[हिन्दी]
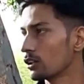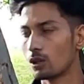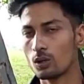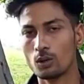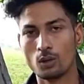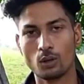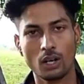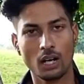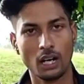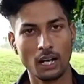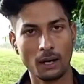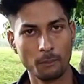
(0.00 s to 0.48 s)

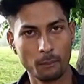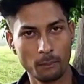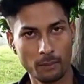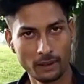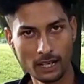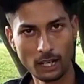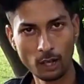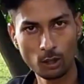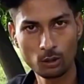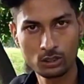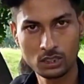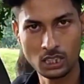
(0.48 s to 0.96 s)
तो आप
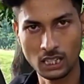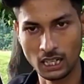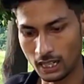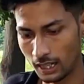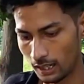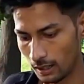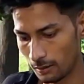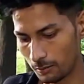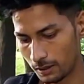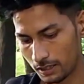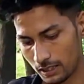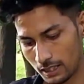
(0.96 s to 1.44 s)
भी आओ
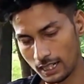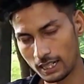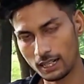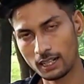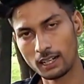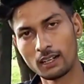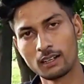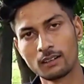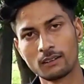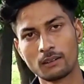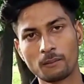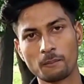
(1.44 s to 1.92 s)
सिंगल मत
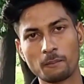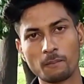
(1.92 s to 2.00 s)
आना